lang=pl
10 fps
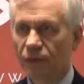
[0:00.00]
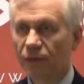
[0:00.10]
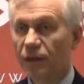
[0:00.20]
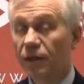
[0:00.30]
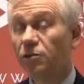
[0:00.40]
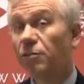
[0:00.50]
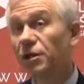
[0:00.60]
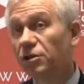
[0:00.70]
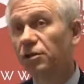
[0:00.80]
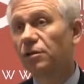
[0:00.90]
Znaczy po
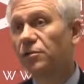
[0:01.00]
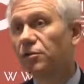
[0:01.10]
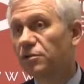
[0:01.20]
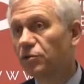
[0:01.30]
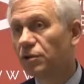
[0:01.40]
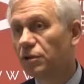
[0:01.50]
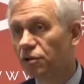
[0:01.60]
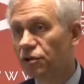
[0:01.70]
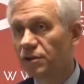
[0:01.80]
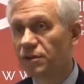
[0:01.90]
pierwsze, no to będą skutki
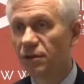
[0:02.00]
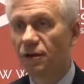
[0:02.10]
korzystne.